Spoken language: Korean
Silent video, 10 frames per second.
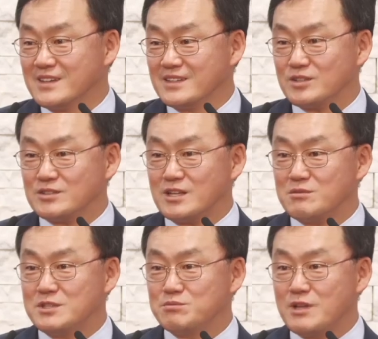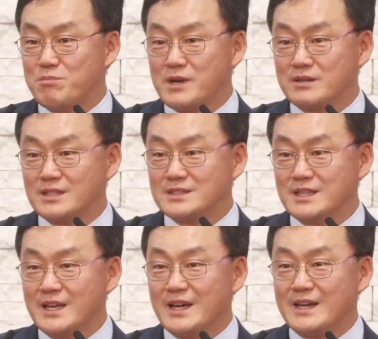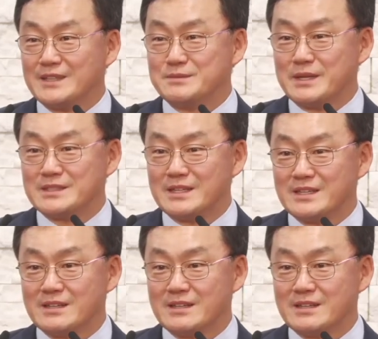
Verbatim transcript: 그래서 저 사람이 기분 나빠할 것 같으니까 아 하지 말자.